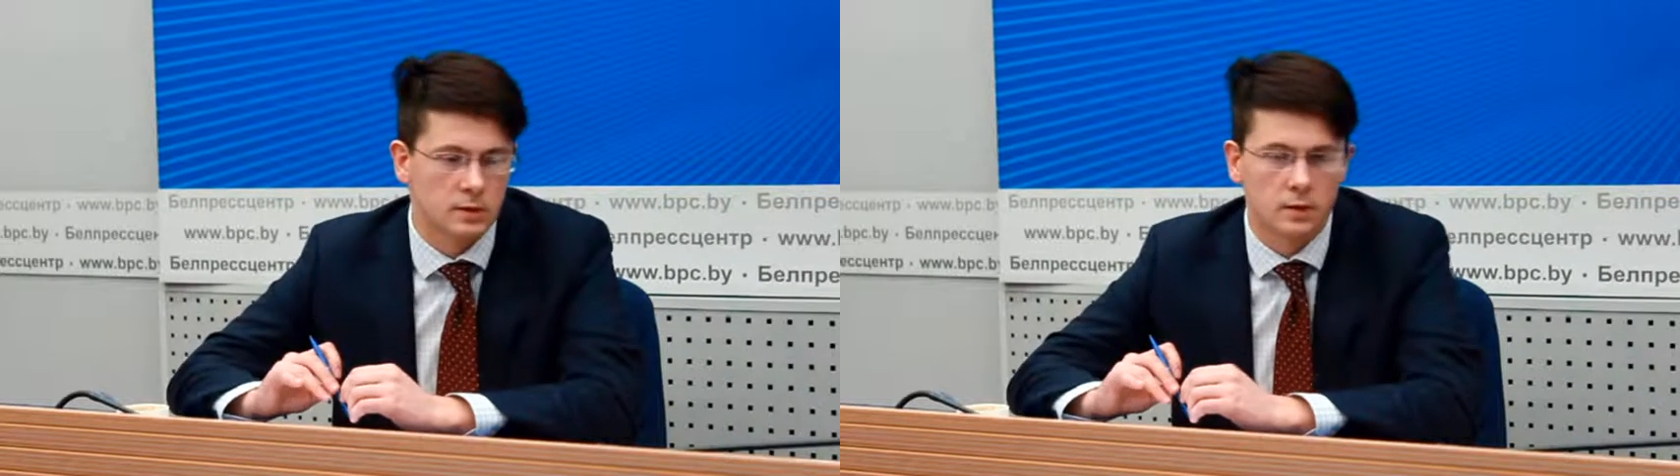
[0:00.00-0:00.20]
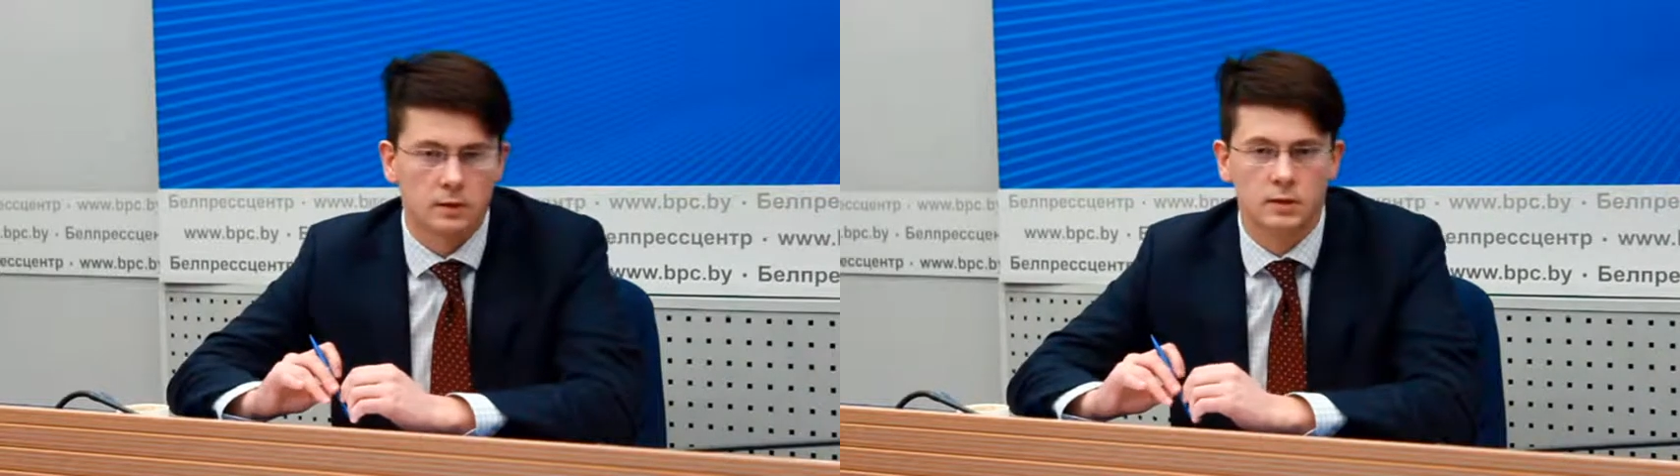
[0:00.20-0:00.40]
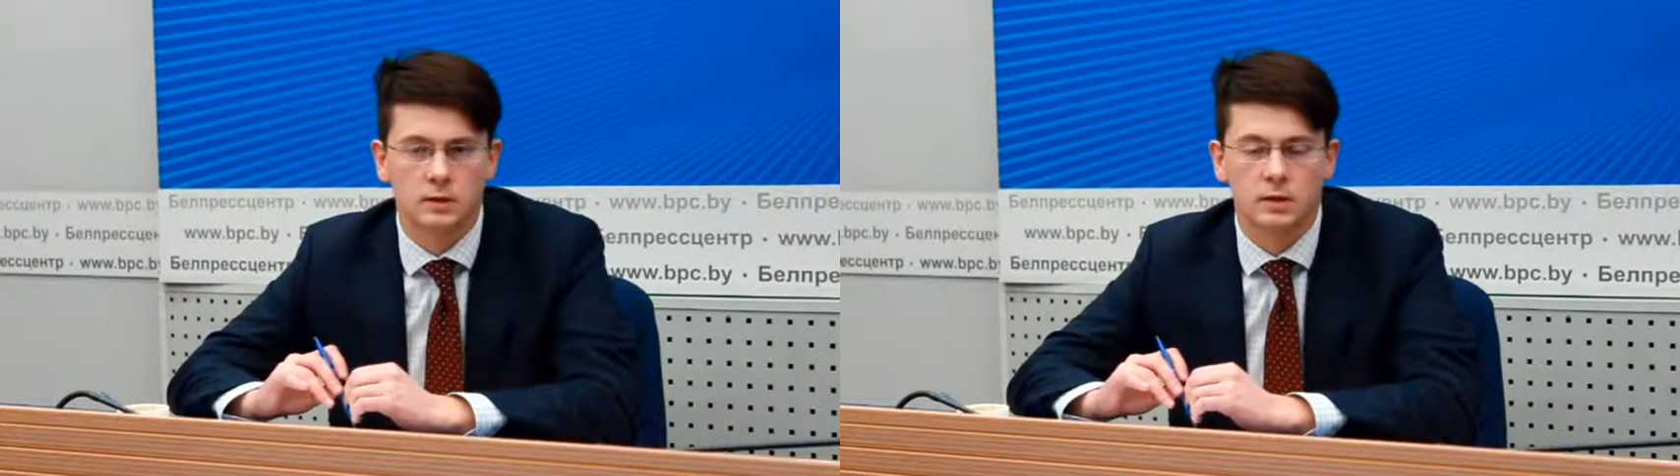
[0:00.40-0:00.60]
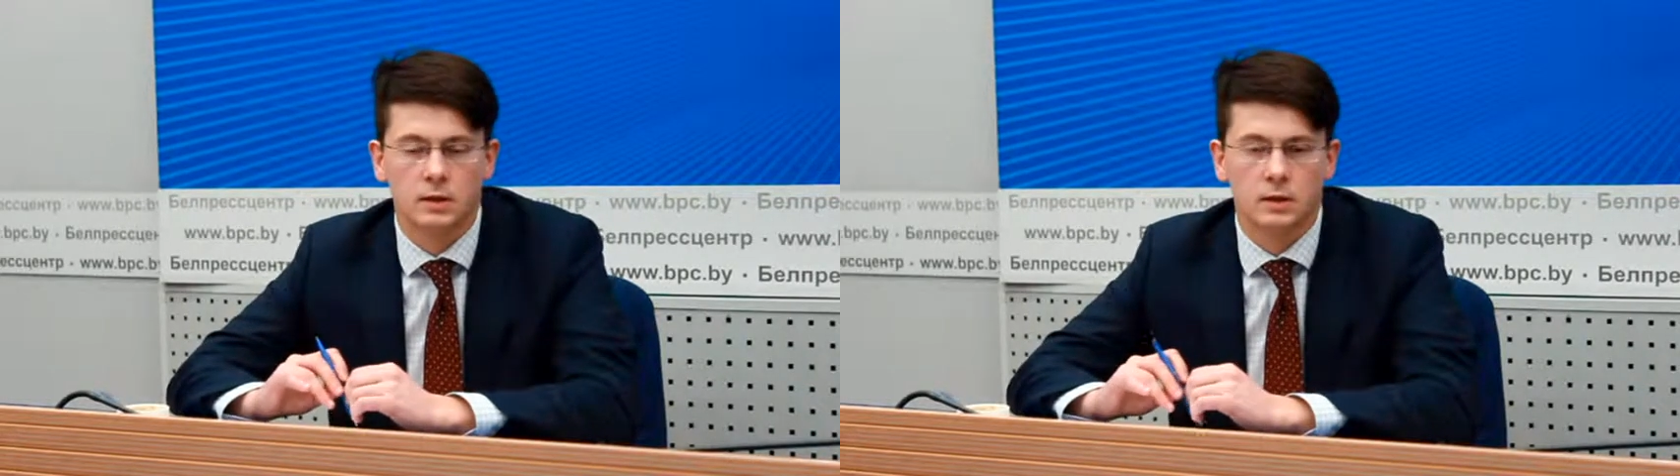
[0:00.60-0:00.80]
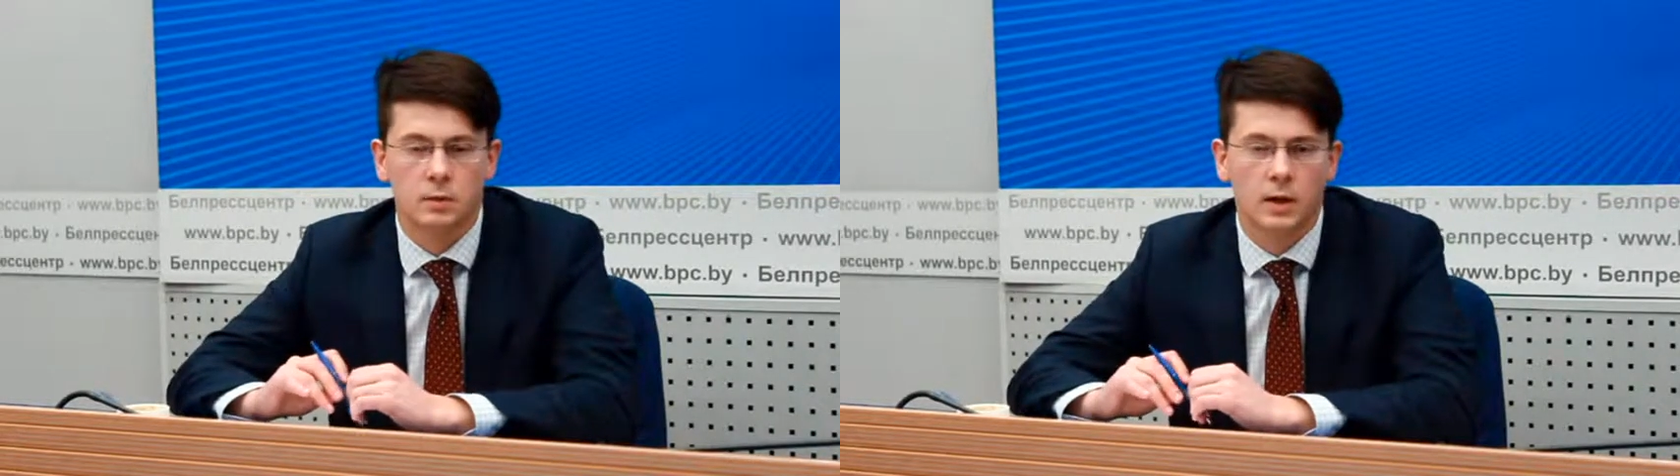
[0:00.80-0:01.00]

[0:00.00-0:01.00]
отнесены к